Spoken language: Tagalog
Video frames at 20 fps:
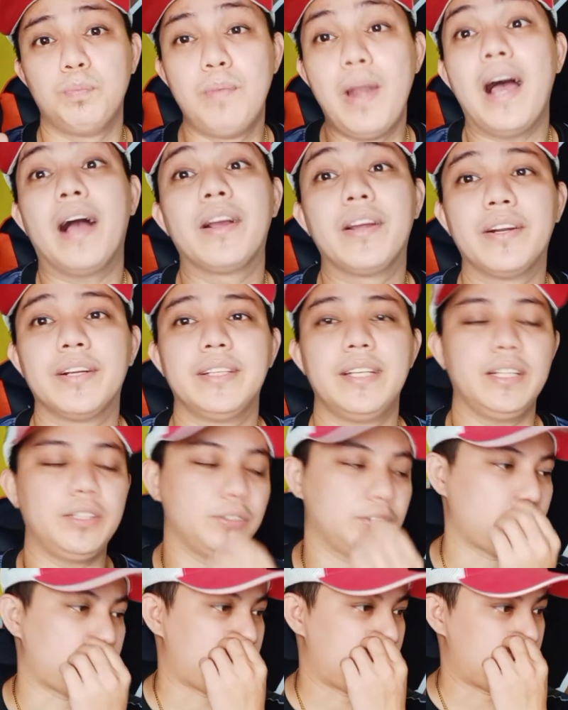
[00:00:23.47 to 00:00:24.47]
vlogger
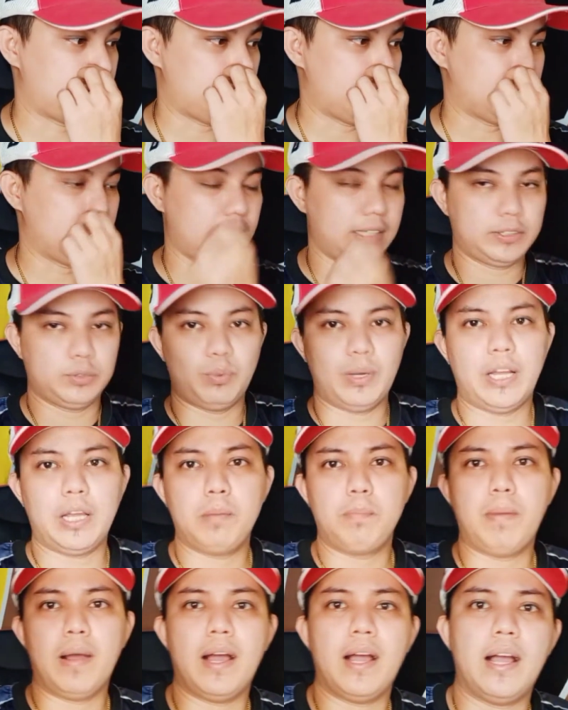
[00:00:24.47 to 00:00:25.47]
dito sa Pilipinas. Walang
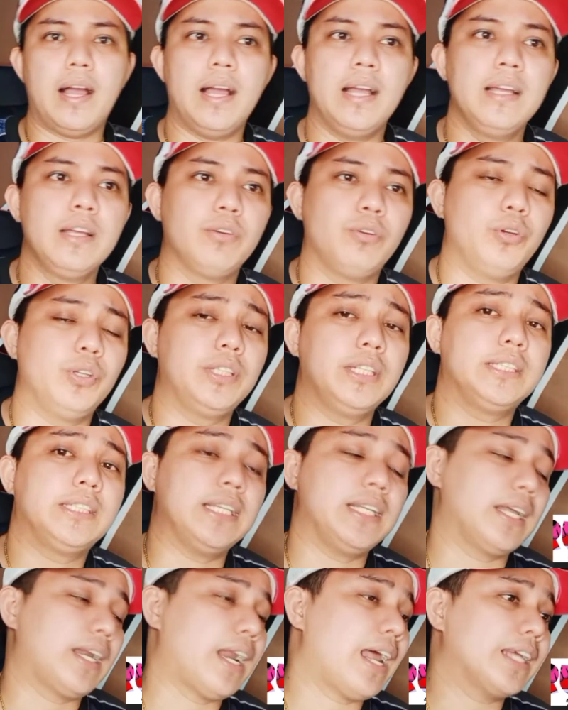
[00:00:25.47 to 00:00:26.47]
iba kung hindi
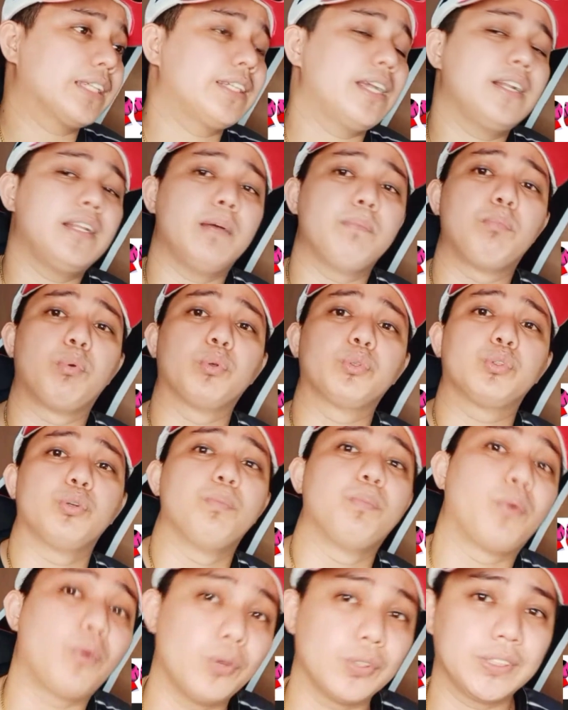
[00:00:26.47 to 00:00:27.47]
si Russell ng Brusco
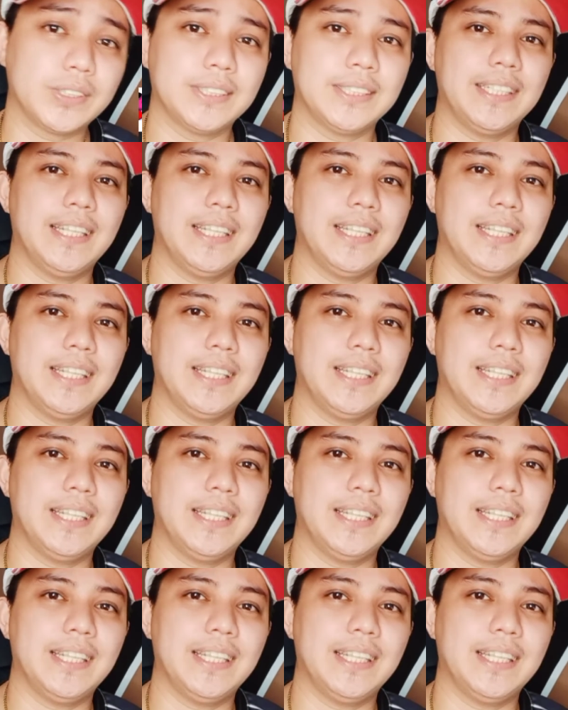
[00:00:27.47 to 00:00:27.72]
Bros.